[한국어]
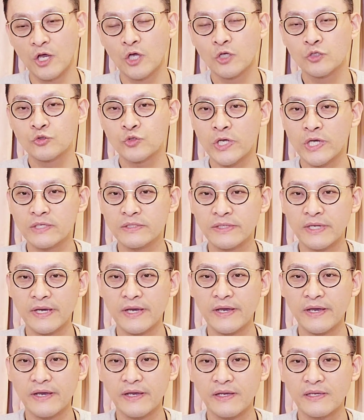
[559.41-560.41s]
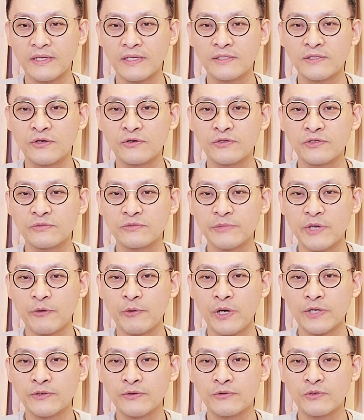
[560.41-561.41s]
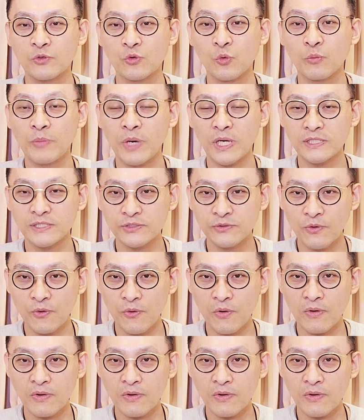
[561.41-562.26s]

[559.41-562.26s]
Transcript: 최근에 이더리움의 활용이 높아지고